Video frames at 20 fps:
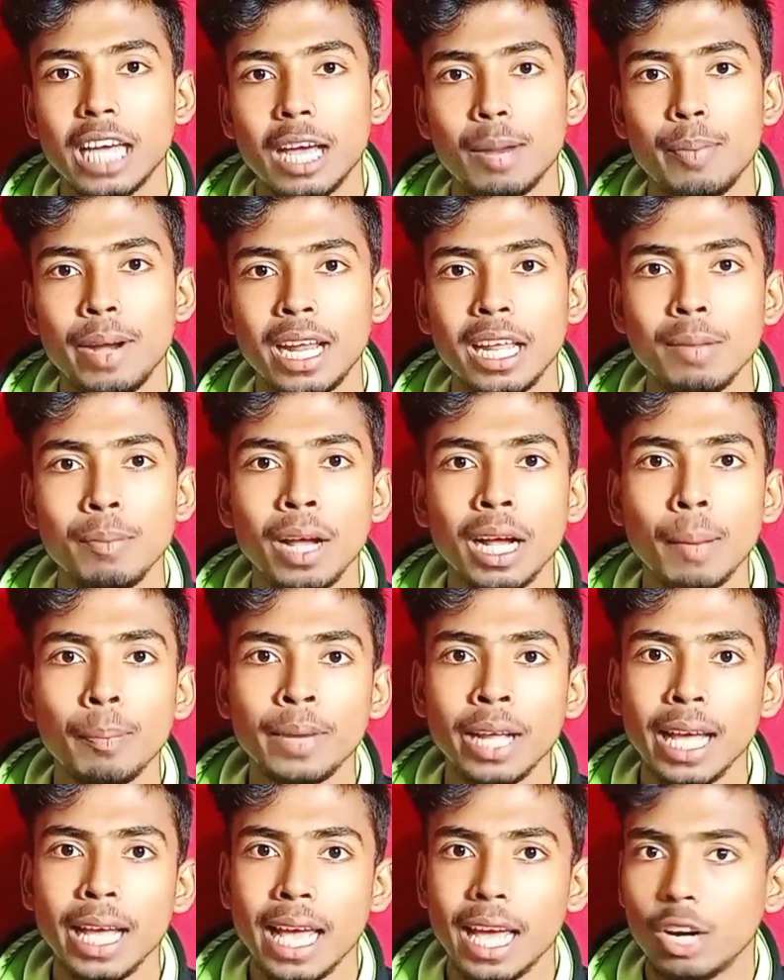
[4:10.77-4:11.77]
যার ব্যাটারি
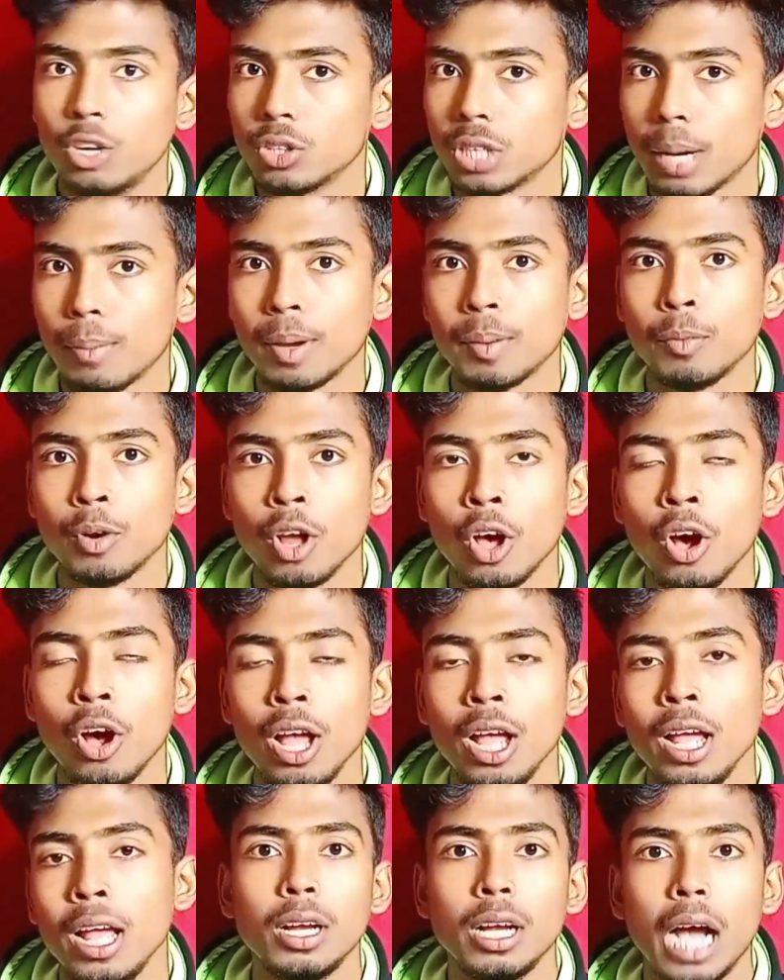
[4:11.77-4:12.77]
ব্যাকআপটা অ্যারাউন্ড আমার মনে
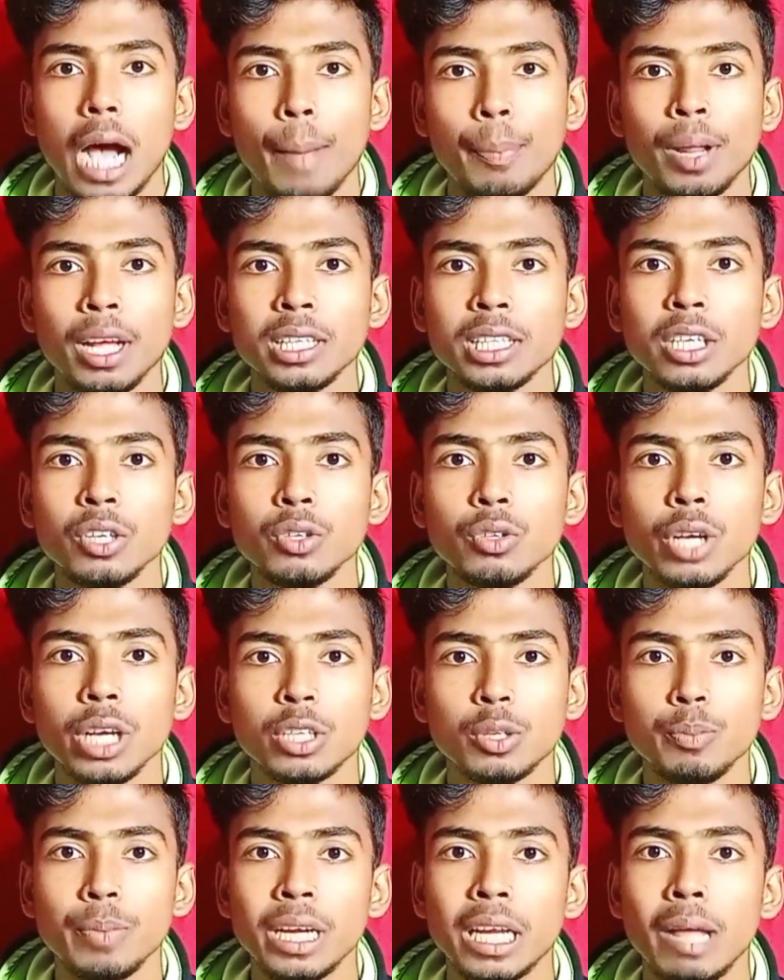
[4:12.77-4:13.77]
হয় আপনারা যেহেতু
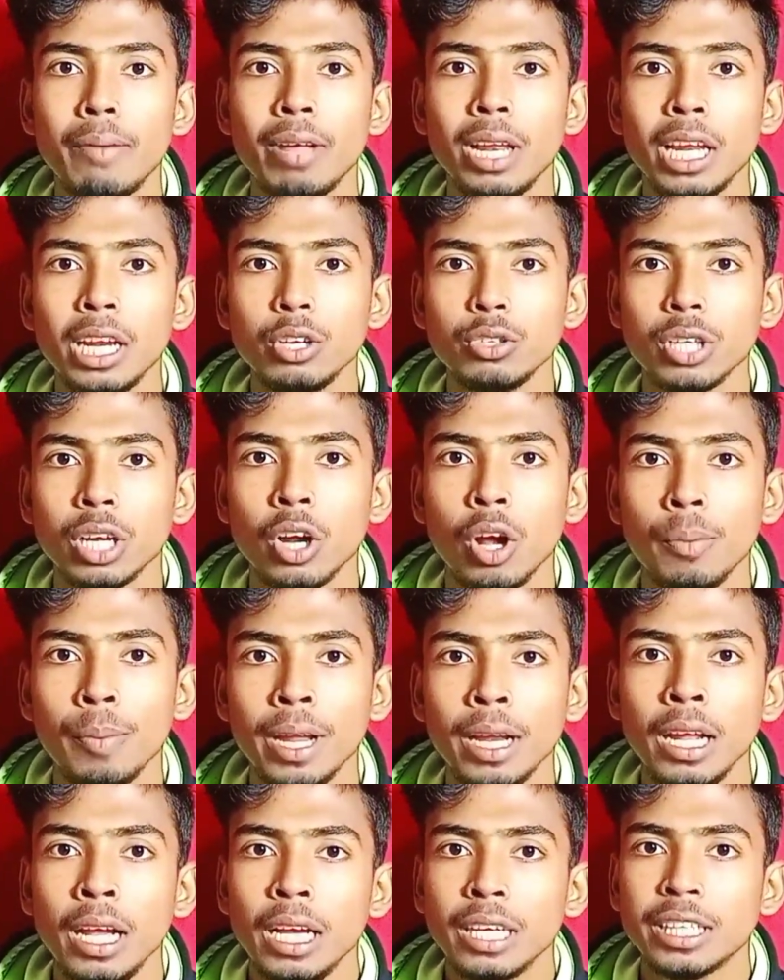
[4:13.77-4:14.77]
একটি মিড লেভেলের ইউজার
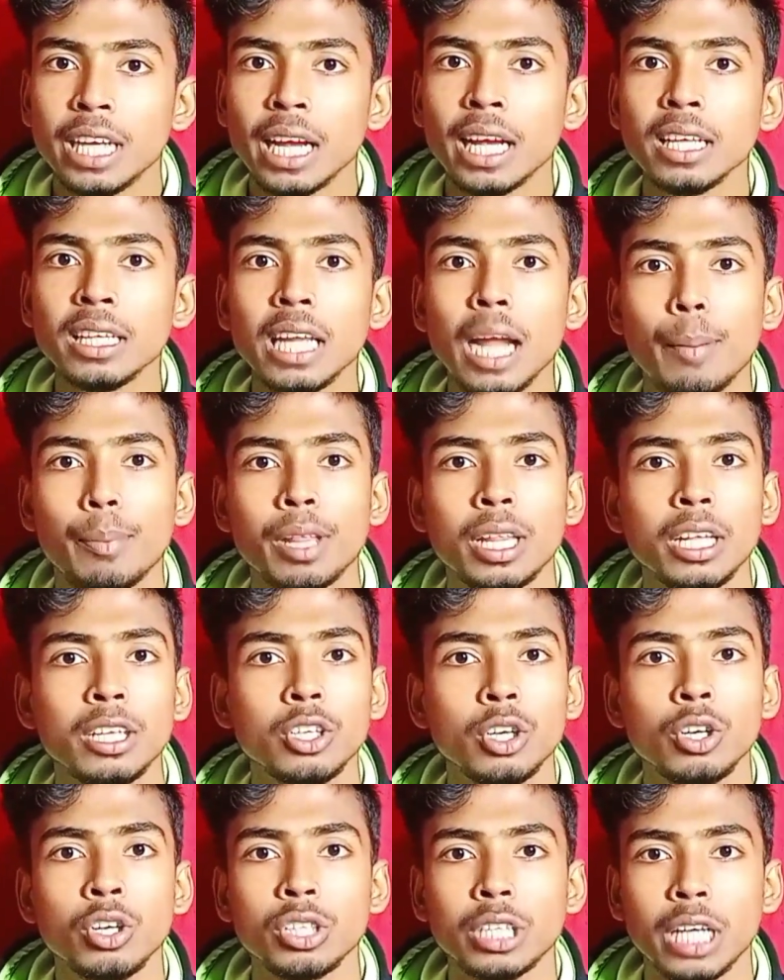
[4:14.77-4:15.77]
হবেন সেক্ষেত্রে
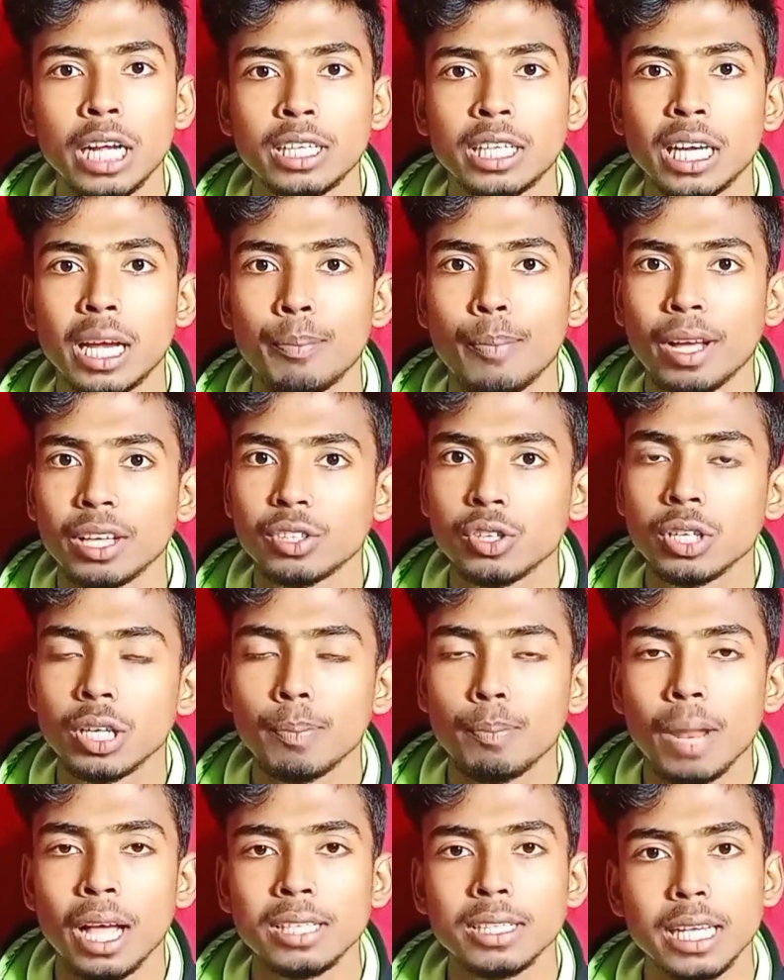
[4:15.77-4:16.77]
আপনাদের জন্য চার থেকে পাঁচ
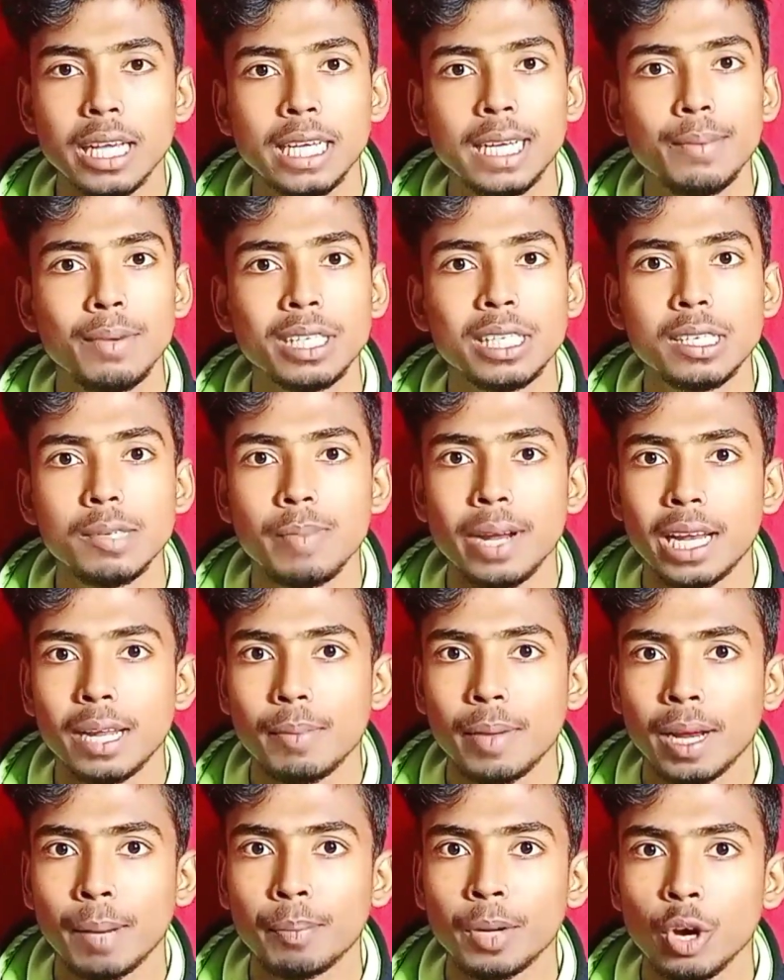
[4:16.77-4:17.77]
ঘন্টা প্লাস এই ডিভাইসটির
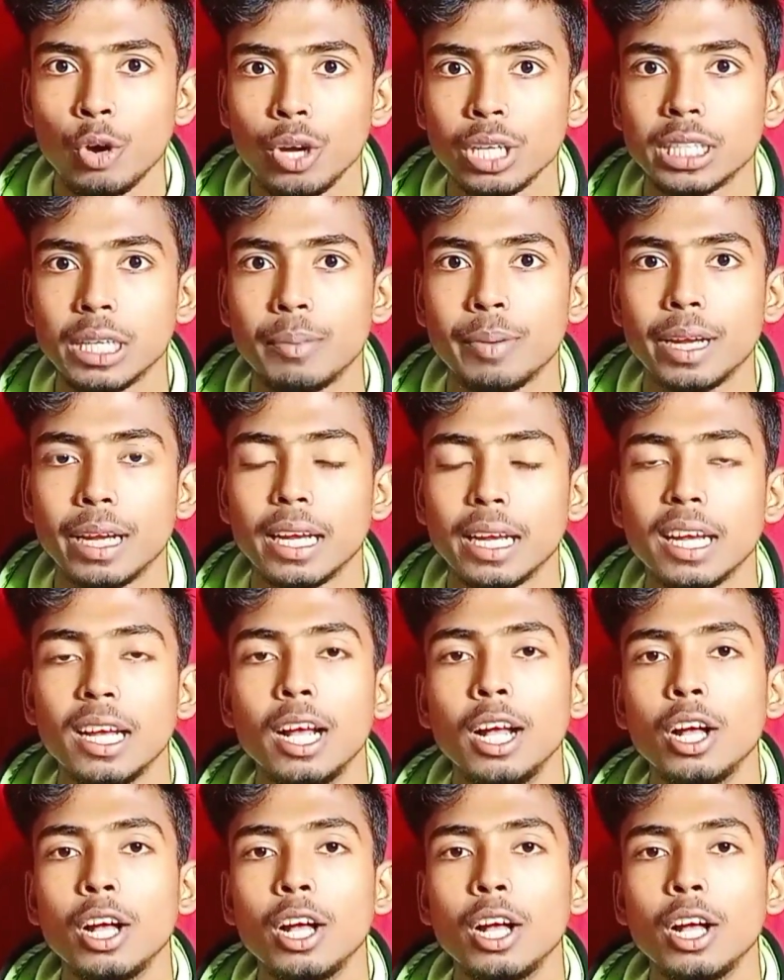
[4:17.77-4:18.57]
ব্যাটারি ব্যাকআপটা হয়ে যাবে